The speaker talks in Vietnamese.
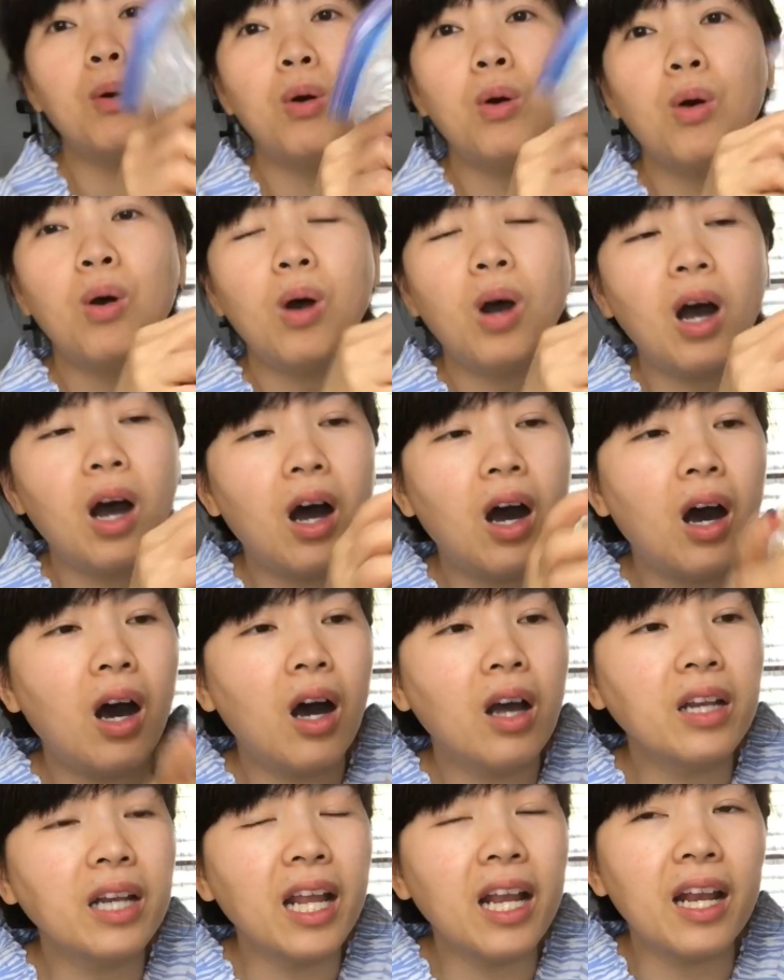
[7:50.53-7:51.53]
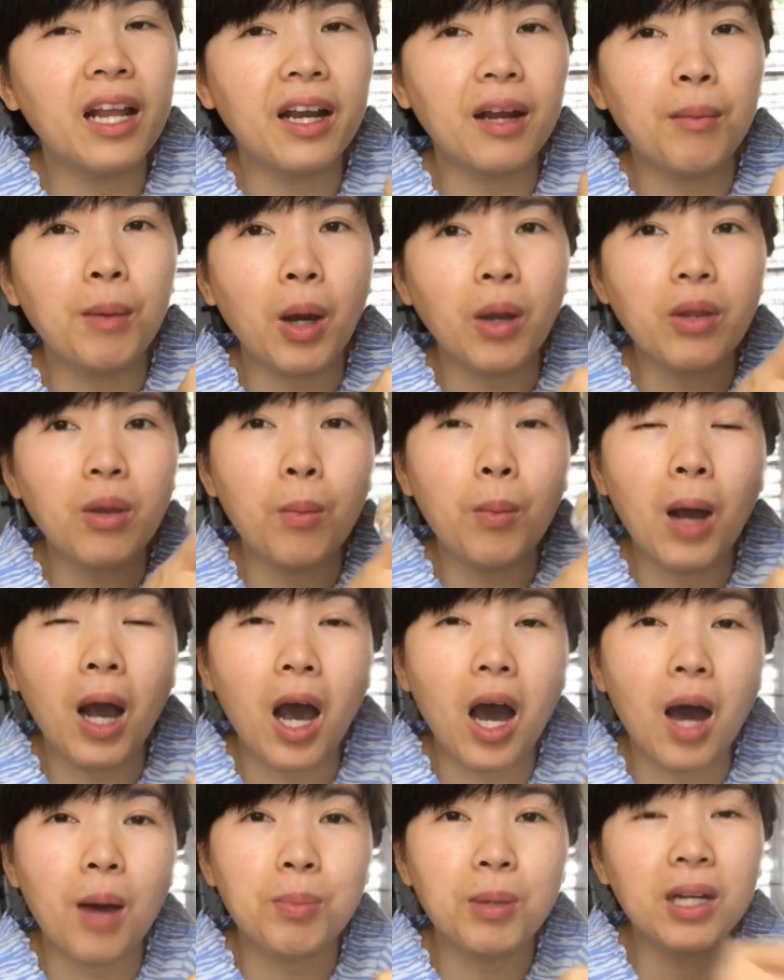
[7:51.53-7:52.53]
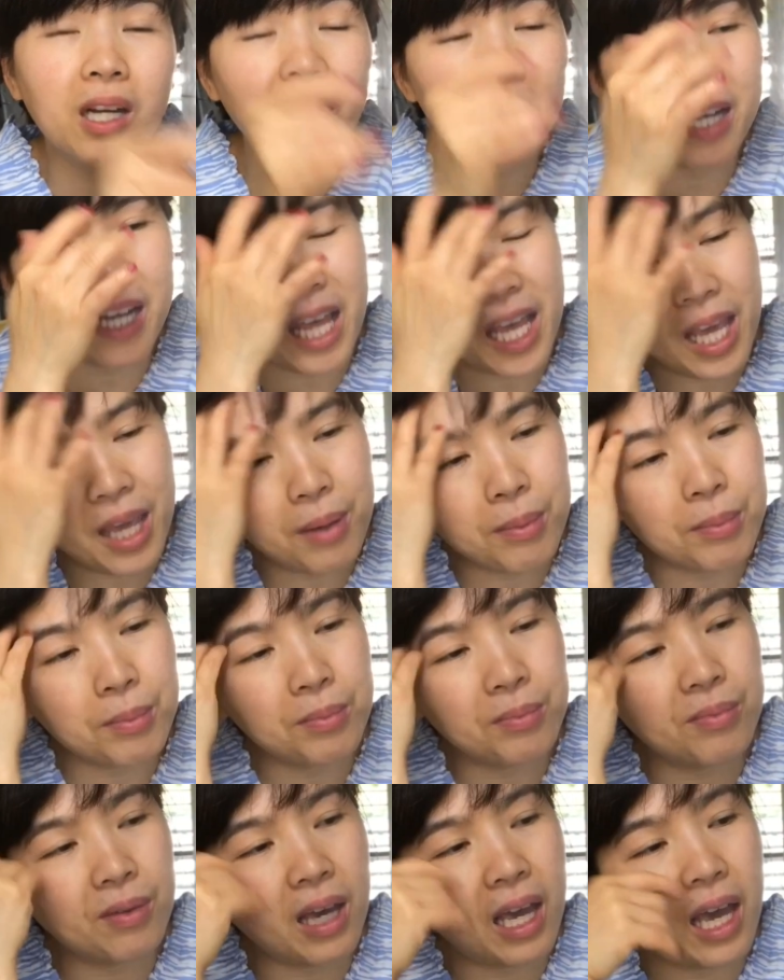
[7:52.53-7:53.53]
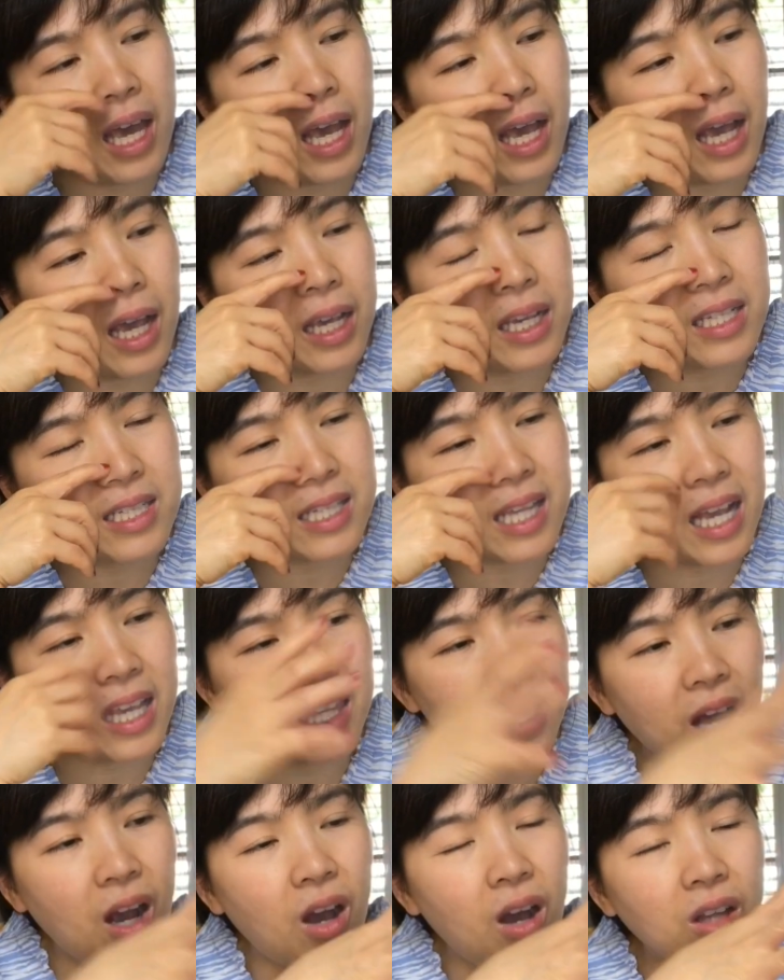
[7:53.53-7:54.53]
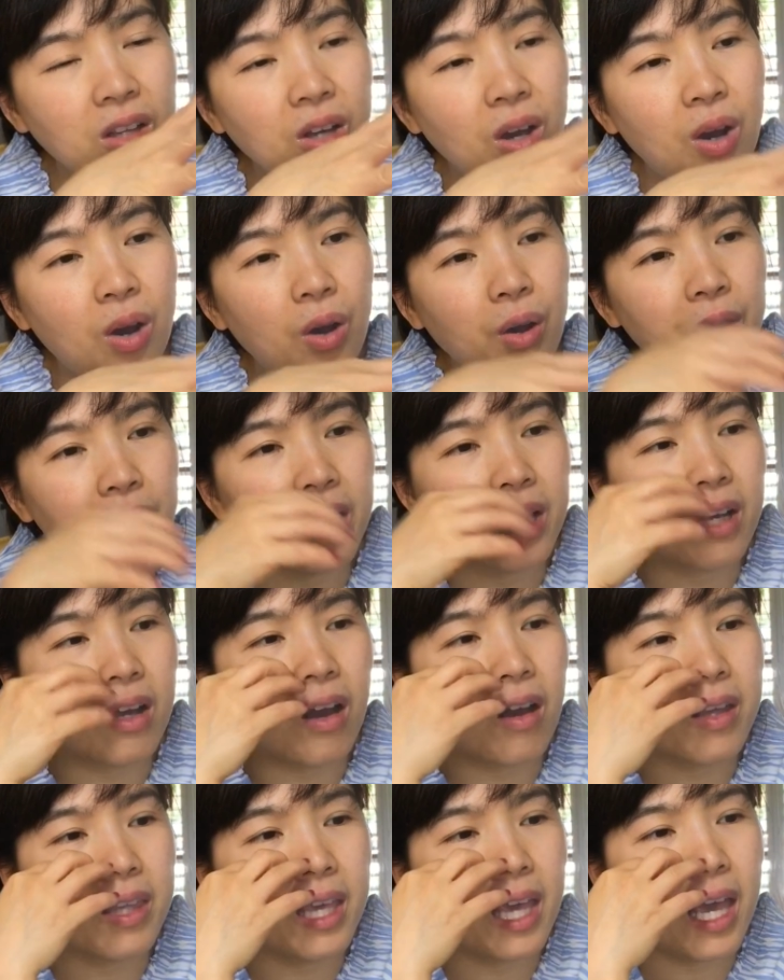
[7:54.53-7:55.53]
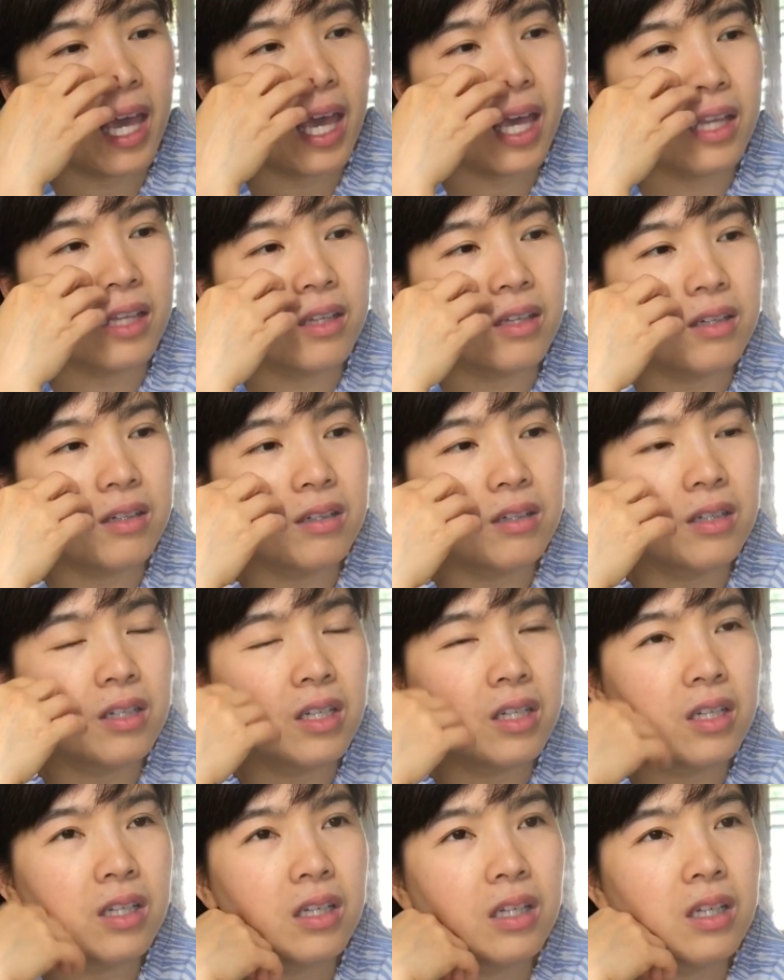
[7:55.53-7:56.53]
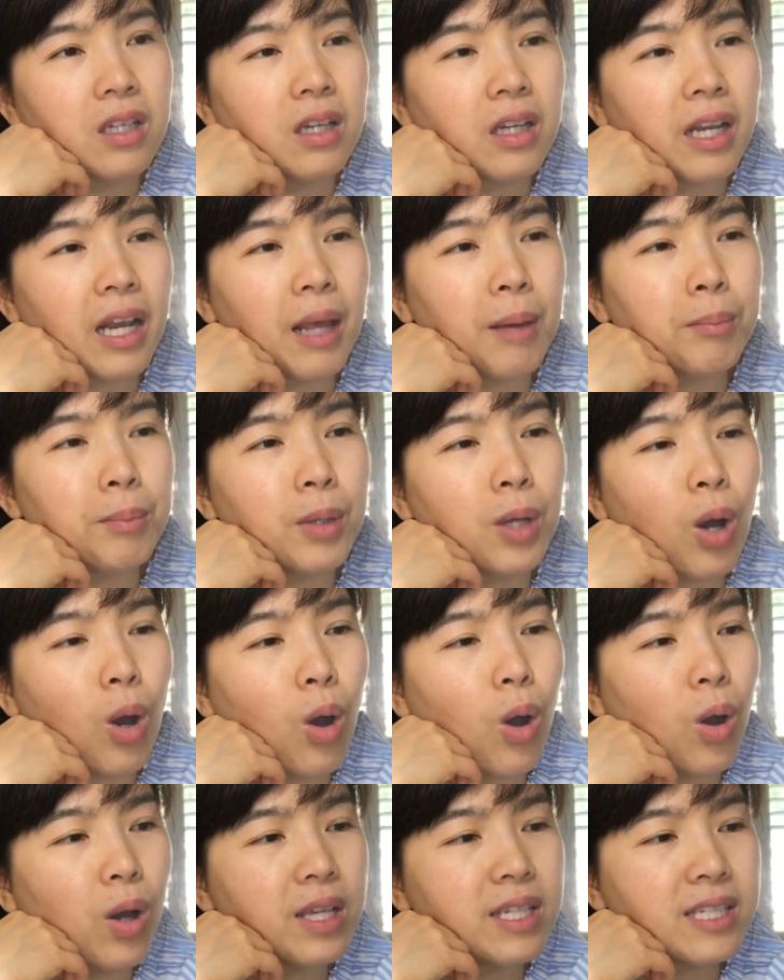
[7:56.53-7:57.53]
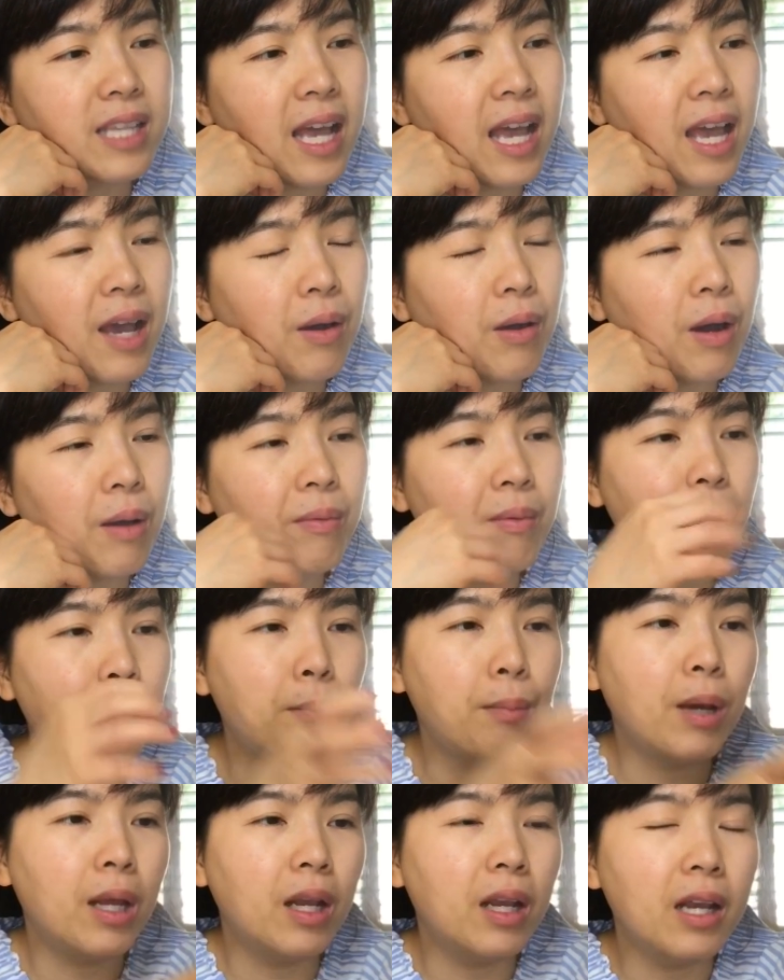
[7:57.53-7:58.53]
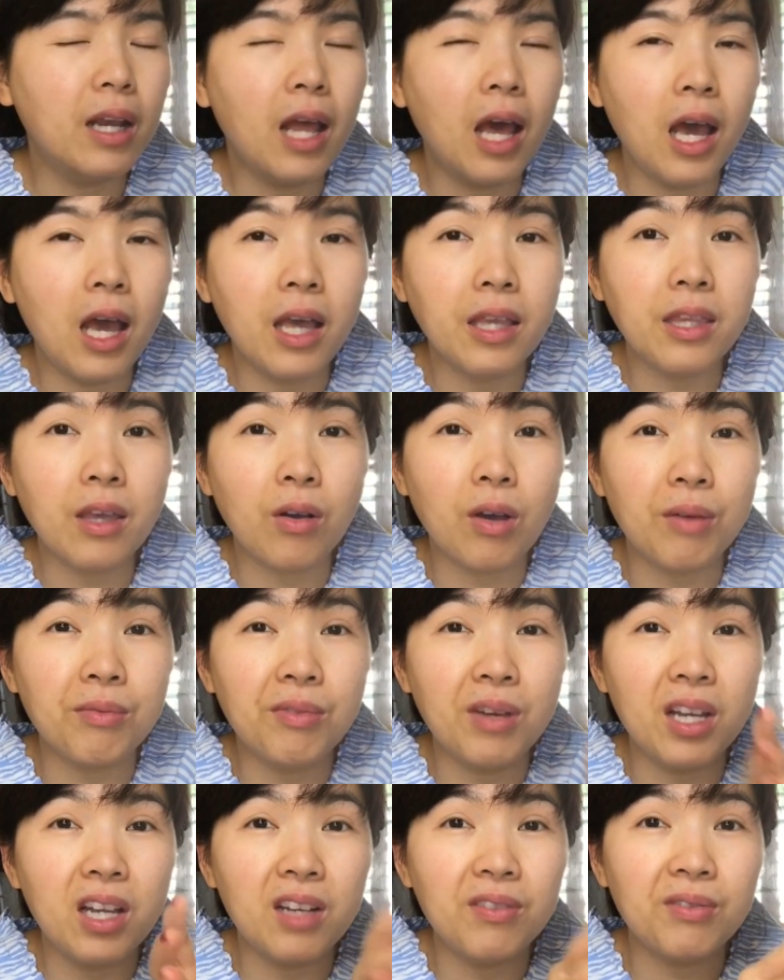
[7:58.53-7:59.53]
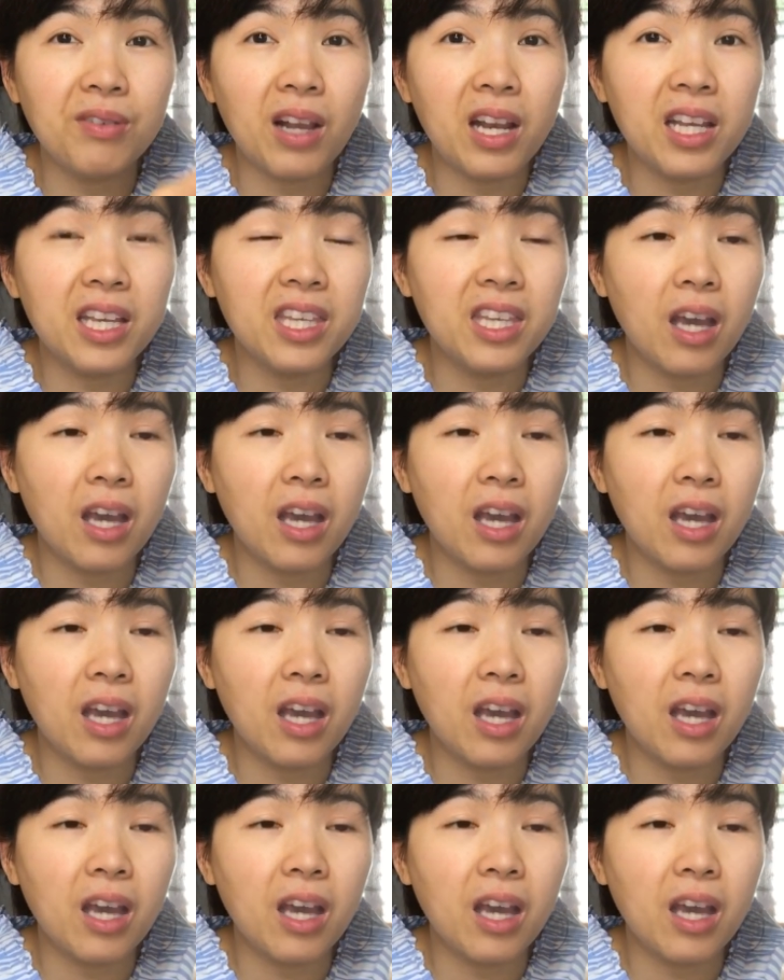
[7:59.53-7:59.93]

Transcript: mua ở này là nó bỏ trong hộp rất là đẹp và cái size nhỏ thôi thì có giá như 5 đô hay sao á và mình để cho cái vali